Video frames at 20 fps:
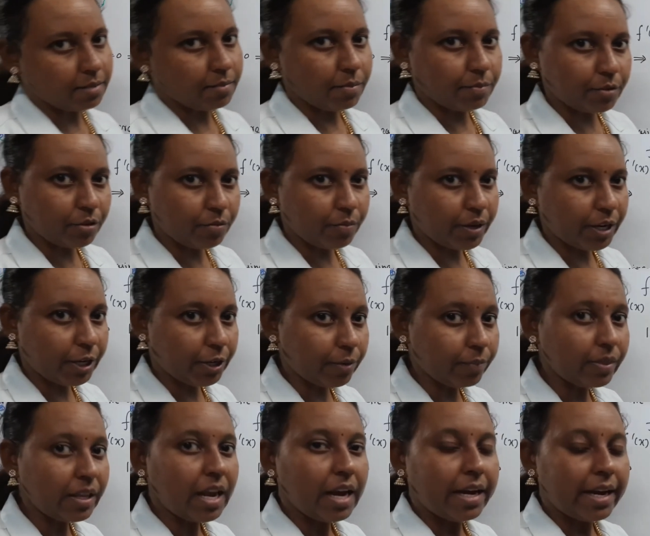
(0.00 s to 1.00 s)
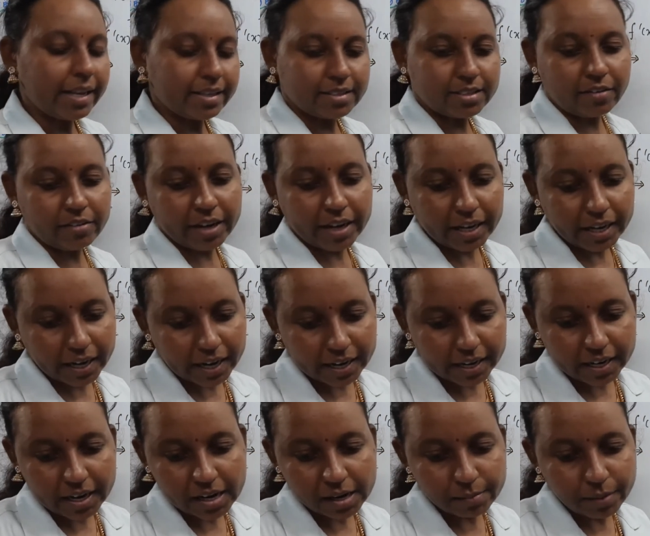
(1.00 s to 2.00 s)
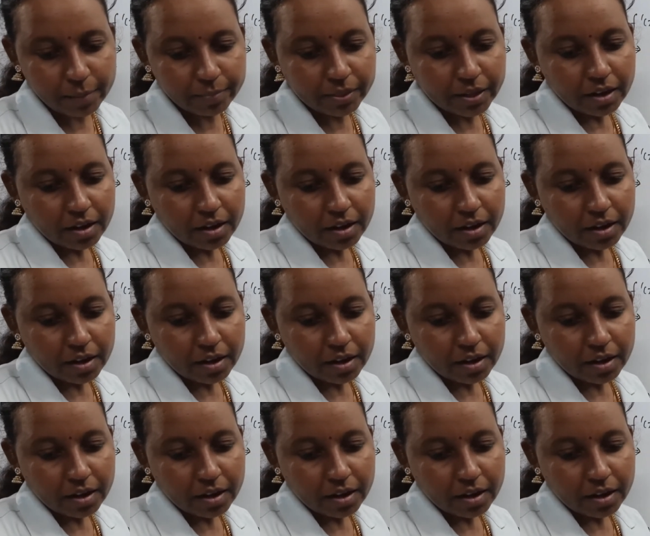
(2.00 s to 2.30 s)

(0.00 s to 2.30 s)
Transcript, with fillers: நம்ம ப்ரூவ் பண்ணிட்டோம் நெக்ஸ்ட் அவங்க என்ன கேட்டிருக்காங்கம்மா